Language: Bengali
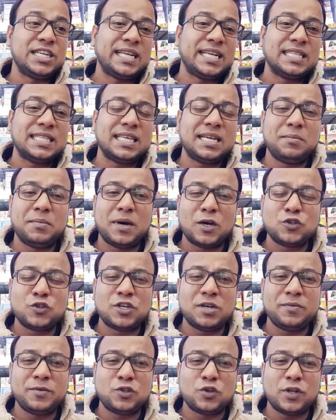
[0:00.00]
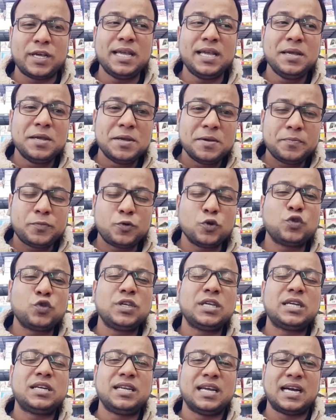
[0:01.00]
সেখান থেকে মানুষের ভিতরে
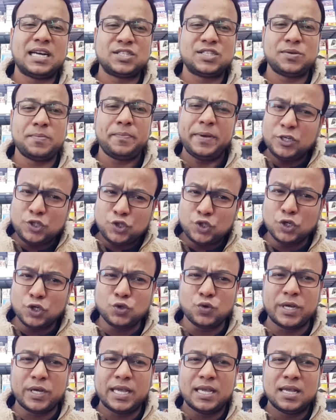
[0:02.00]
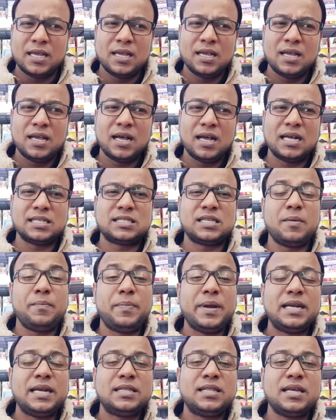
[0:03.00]
প্রতিক্রিয়া আসছে বিশ্বজুড়ে আজকে
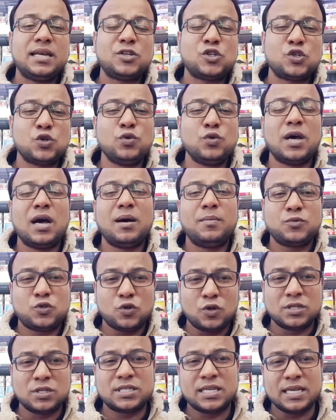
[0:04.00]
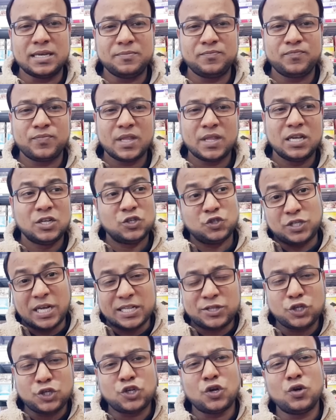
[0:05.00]
বীরদের সুনাম চলছে
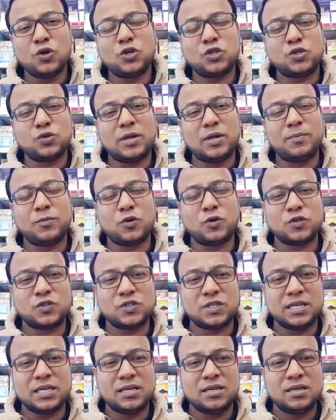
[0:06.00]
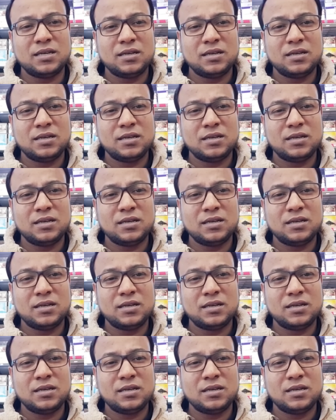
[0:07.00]
জাতিসংঘ সুনাম করছে